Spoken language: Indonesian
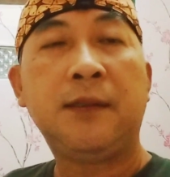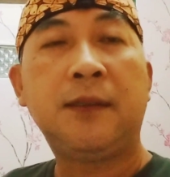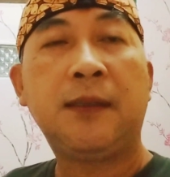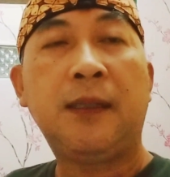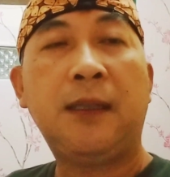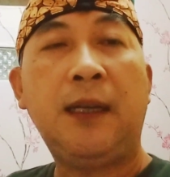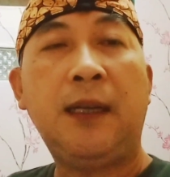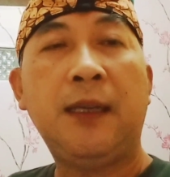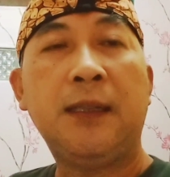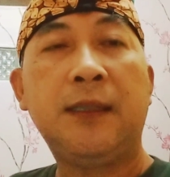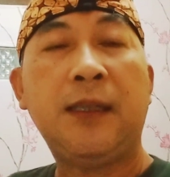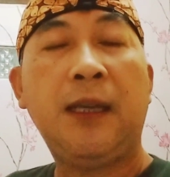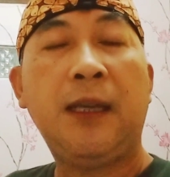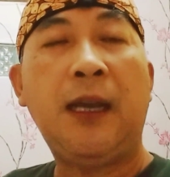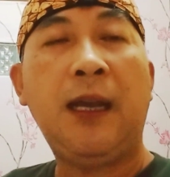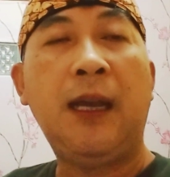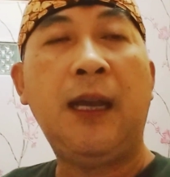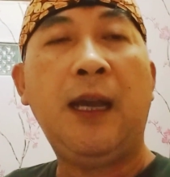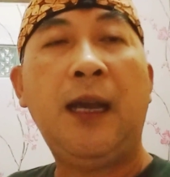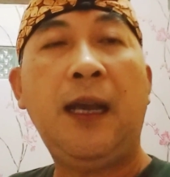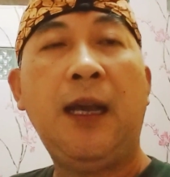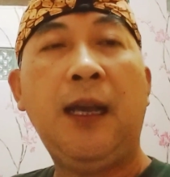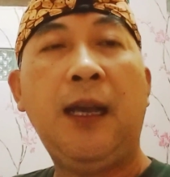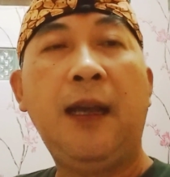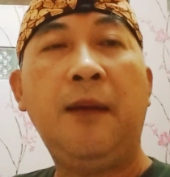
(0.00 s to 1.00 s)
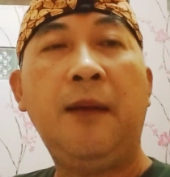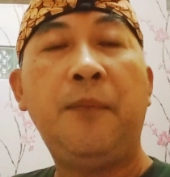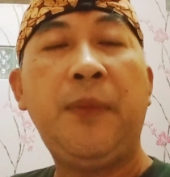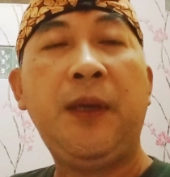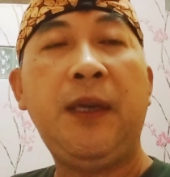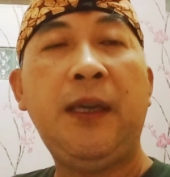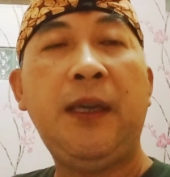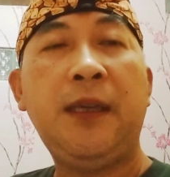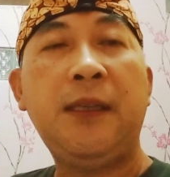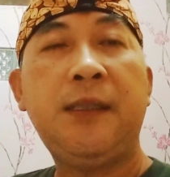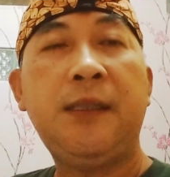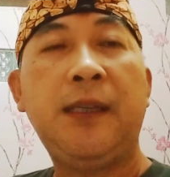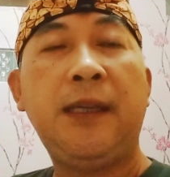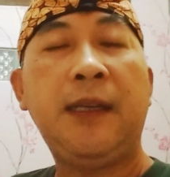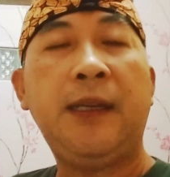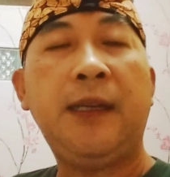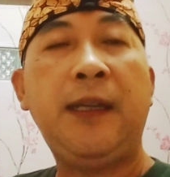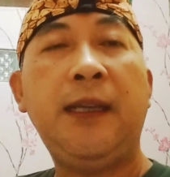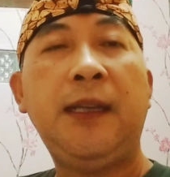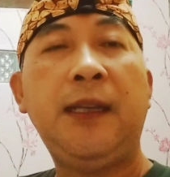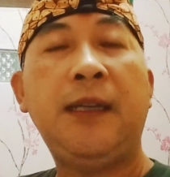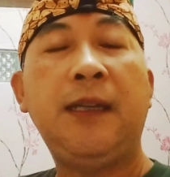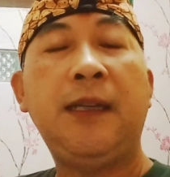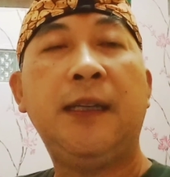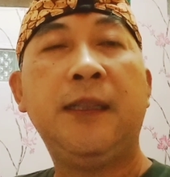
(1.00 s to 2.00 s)
kelas A, B, C,
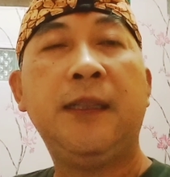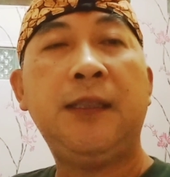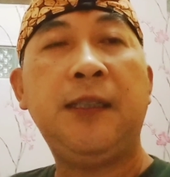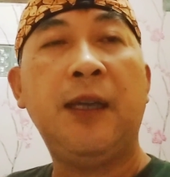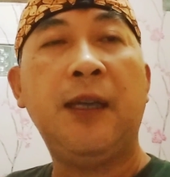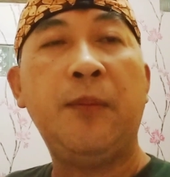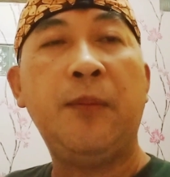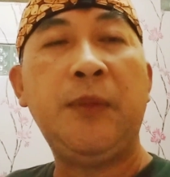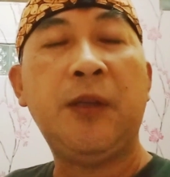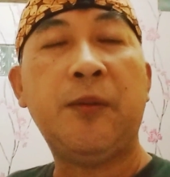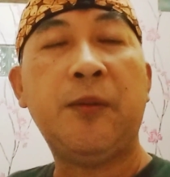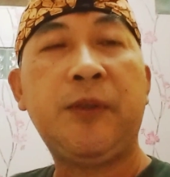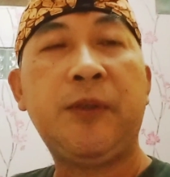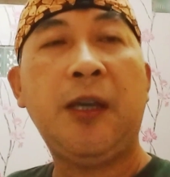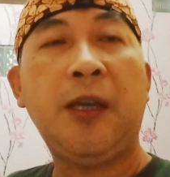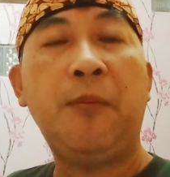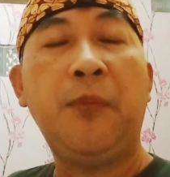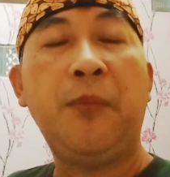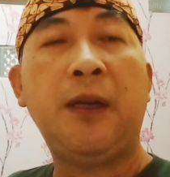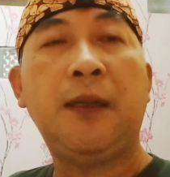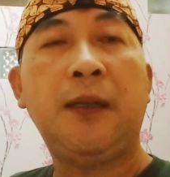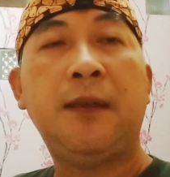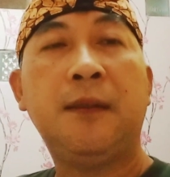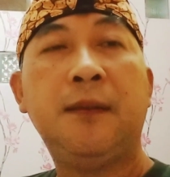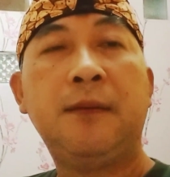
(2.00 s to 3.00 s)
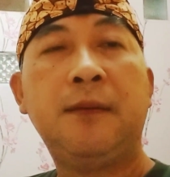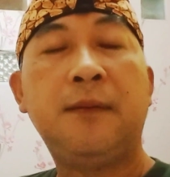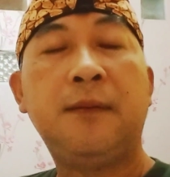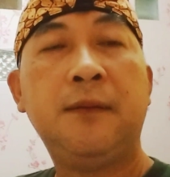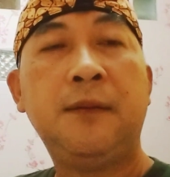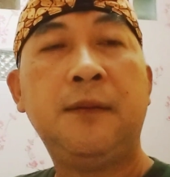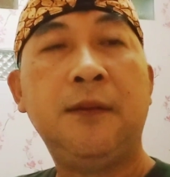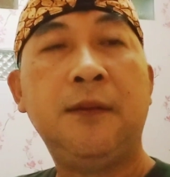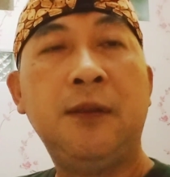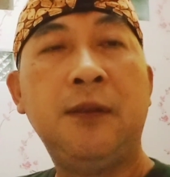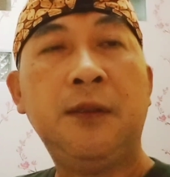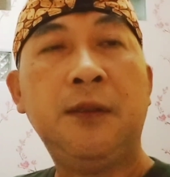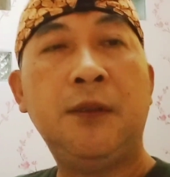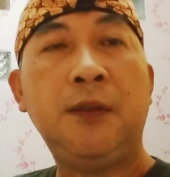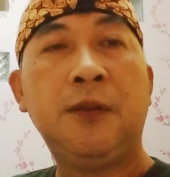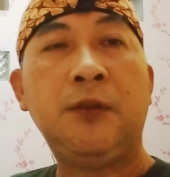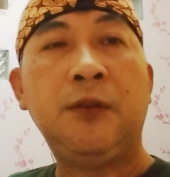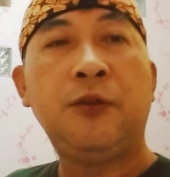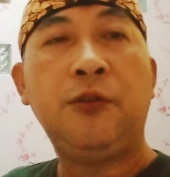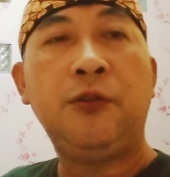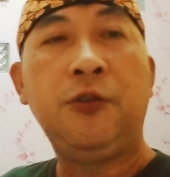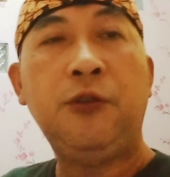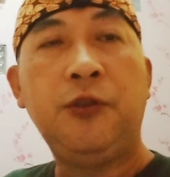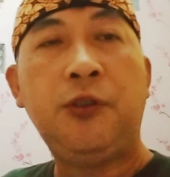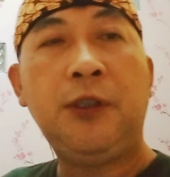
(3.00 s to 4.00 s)
D dengan jam yang sama
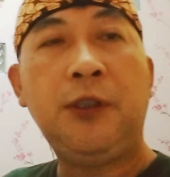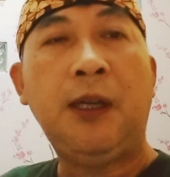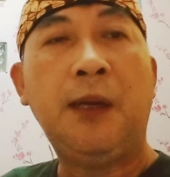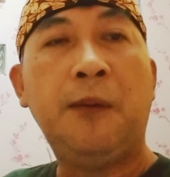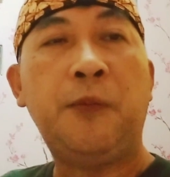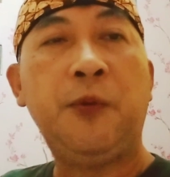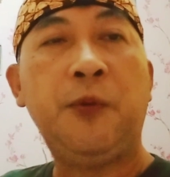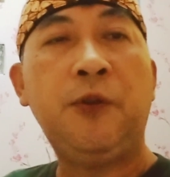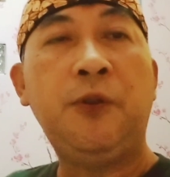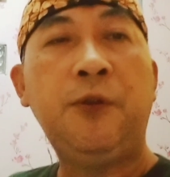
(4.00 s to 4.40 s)
7.30